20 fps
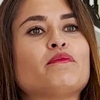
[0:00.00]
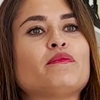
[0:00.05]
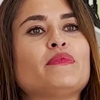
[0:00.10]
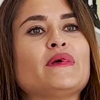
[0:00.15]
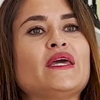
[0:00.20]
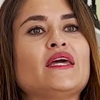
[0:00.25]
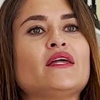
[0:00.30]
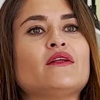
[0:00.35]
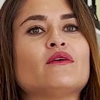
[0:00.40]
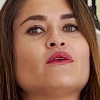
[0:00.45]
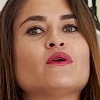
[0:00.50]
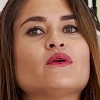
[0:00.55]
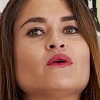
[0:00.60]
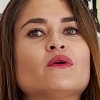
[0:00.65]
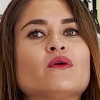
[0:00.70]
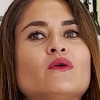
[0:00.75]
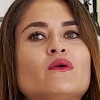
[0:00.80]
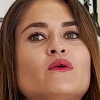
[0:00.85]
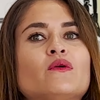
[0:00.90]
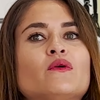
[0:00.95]

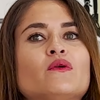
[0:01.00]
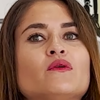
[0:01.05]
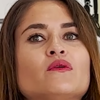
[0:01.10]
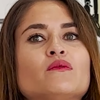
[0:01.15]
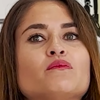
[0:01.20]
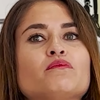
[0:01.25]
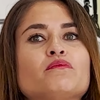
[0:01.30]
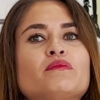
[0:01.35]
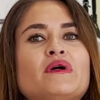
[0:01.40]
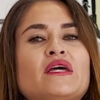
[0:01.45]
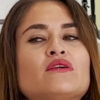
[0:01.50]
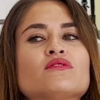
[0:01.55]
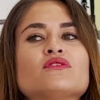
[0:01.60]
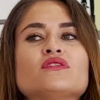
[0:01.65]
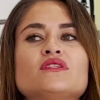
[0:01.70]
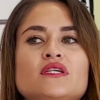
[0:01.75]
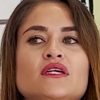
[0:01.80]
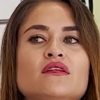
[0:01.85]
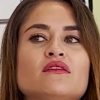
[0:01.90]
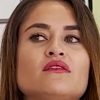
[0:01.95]
pero, pero
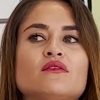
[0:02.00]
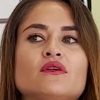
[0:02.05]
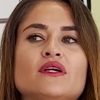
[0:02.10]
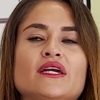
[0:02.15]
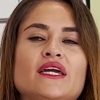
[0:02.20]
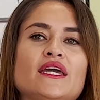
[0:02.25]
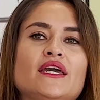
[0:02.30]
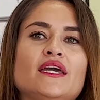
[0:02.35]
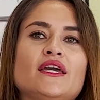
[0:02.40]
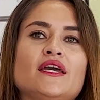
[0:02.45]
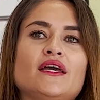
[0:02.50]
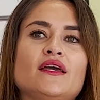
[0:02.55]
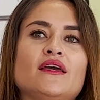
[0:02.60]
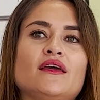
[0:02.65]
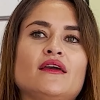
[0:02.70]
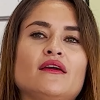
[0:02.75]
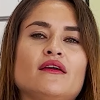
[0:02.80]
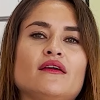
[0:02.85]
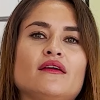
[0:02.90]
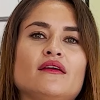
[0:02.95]
siento
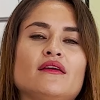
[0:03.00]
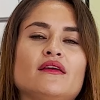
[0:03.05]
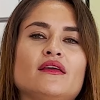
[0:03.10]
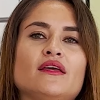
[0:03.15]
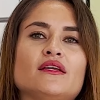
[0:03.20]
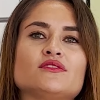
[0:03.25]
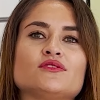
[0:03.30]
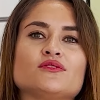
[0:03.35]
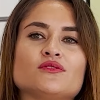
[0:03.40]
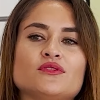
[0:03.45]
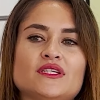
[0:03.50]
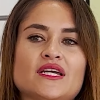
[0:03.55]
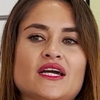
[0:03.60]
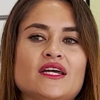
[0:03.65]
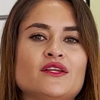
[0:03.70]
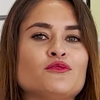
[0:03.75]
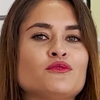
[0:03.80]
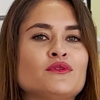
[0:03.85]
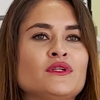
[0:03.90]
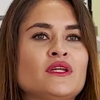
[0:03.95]
que, que estoy
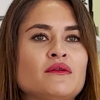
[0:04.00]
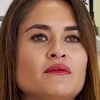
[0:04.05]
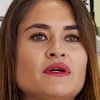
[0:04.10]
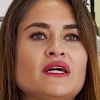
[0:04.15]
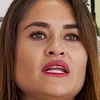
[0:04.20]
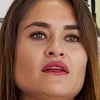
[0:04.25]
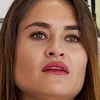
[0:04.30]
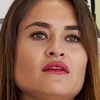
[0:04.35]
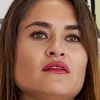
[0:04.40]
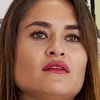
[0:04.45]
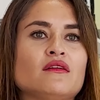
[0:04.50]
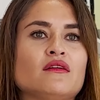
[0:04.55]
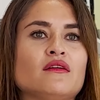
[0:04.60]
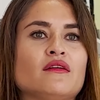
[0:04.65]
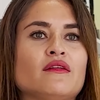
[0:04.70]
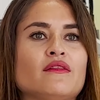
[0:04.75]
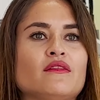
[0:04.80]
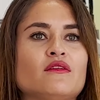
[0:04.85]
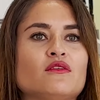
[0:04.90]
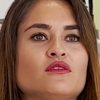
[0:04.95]
ya en un nivel
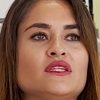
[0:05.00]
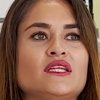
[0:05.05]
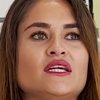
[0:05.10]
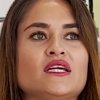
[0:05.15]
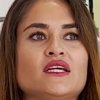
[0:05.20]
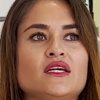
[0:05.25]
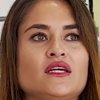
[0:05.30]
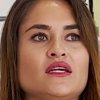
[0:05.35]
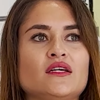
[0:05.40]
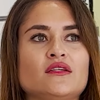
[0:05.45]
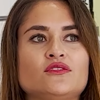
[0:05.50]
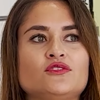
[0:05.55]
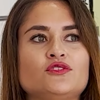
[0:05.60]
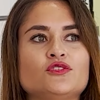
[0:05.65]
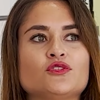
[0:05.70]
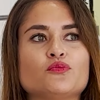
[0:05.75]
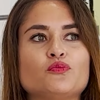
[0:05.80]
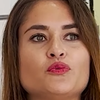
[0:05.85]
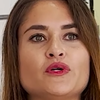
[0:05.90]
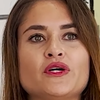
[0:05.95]
donde
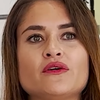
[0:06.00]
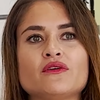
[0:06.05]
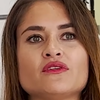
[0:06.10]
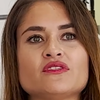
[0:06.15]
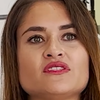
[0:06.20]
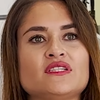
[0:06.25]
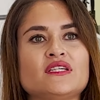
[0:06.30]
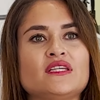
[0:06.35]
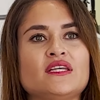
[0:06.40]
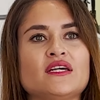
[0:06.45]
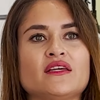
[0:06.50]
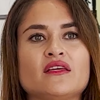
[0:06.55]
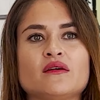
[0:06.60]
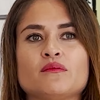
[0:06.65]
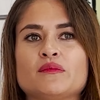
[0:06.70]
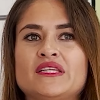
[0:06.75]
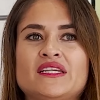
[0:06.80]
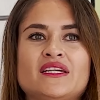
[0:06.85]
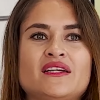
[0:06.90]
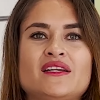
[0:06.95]
yo puedo, si de aquí
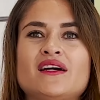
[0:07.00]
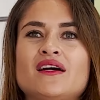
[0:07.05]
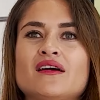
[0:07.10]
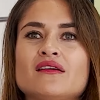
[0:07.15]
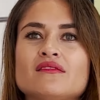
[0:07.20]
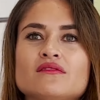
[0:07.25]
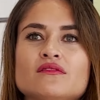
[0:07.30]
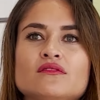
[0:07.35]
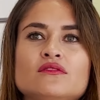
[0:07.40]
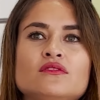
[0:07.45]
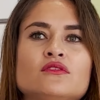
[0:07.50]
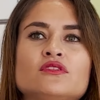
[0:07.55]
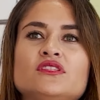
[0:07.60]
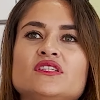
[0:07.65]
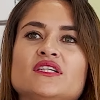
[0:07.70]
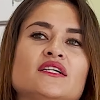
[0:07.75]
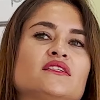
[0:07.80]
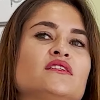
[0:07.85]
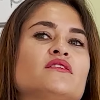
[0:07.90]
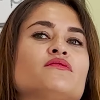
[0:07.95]
a mañana no
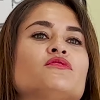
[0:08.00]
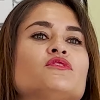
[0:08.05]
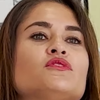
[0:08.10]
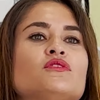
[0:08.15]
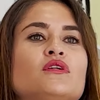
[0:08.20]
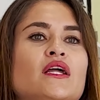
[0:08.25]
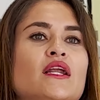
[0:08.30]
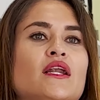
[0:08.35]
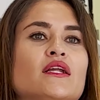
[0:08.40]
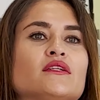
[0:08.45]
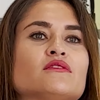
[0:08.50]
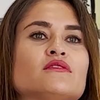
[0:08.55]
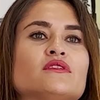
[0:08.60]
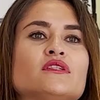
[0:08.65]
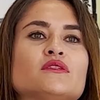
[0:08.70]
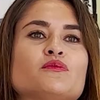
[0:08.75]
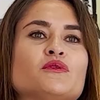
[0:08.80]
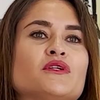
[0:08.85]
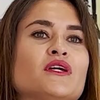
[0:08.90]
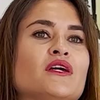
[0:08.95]
llegase a funcionar las
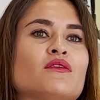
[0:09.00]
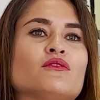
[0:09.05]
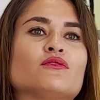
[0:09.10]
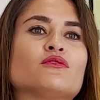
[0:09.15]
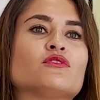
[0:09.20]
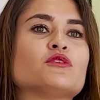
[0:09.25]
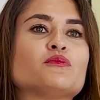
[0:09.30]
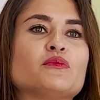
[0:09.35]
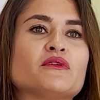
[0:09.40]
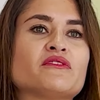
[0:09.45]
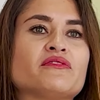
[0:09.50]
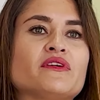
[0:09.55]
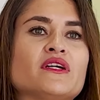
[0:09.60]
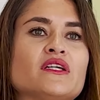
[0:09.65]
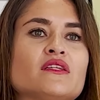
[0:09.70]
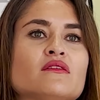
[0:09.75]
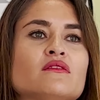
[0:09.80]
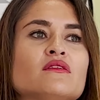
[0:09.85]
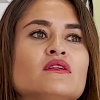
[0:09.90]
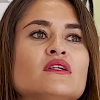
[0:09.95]
cosas porque no todo es
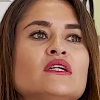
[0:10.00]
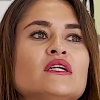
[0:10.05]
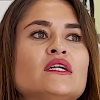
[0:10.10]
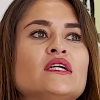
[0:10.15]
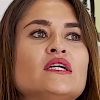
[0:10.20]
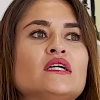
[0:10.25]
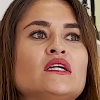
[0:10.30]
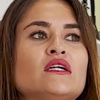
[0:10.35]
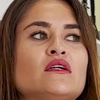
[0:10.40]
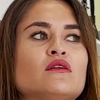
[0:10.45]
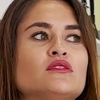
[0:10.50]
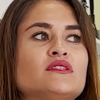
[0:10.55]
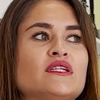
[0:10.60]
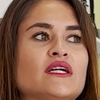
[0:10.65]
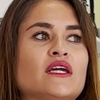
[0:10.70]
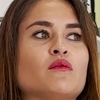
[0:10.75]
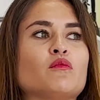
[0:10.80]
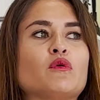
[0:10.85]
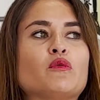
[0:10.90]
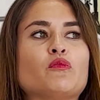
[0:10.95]
perfecto,
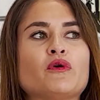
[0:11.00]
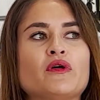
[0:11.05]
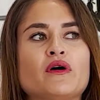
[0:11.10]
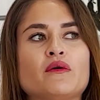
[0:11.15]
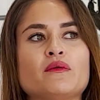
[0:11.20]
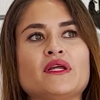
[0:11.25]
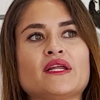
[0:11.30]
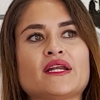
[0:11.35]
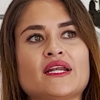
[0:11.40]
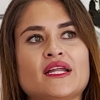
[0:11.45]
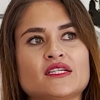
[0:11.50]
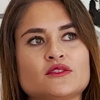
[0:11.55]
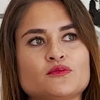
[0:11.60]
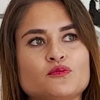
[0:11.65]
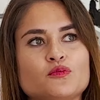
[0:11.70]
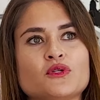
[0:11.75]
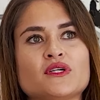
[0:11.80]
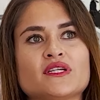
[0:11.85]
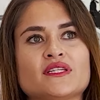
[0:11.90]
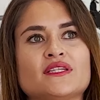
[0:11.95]
sé que me puedo abrir las
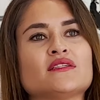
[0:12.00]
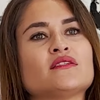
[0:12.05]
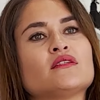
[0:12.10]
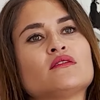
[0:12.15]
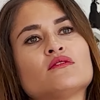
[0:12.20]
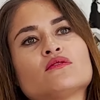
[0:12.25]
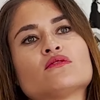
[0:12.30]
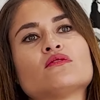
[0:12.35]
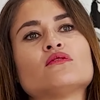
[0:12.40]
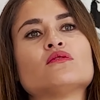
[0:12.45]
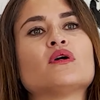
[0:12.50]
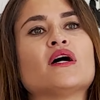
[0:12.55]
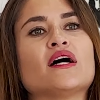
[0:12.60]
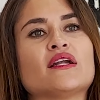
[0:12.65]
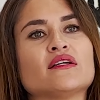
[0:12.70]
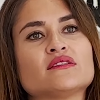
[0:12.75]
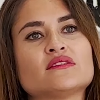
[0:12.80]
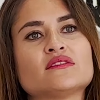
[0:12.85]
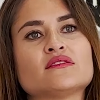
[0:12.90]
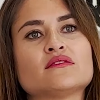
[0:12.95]
puertas en otros lugares.